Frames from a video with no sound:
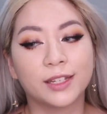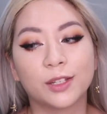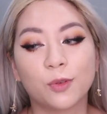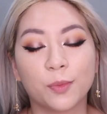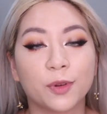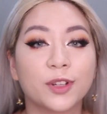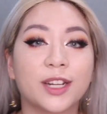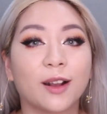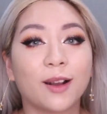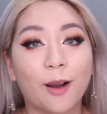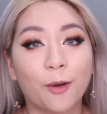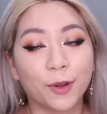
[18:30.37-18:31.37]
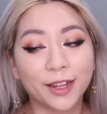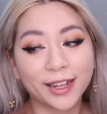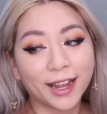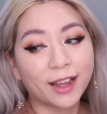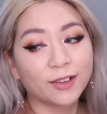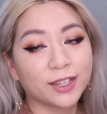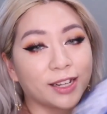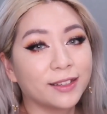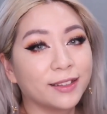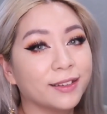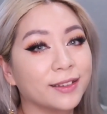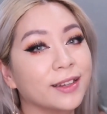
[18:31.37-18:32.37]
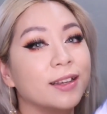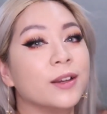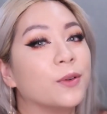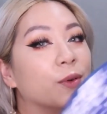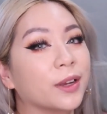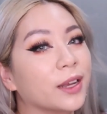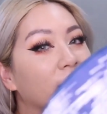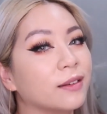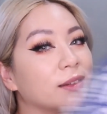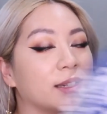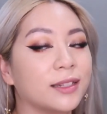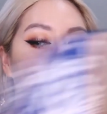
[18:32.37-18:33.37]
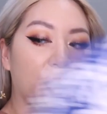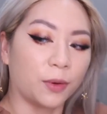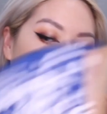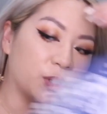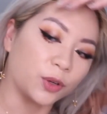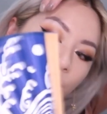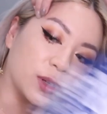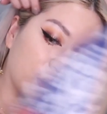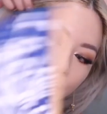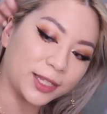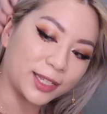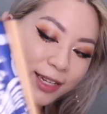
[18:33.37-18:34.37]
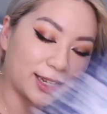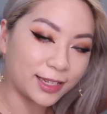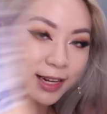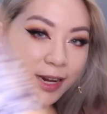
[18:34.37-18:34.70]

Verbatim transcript: 其实我没有想好，我应该要先，我应该要先上完修容什么之类的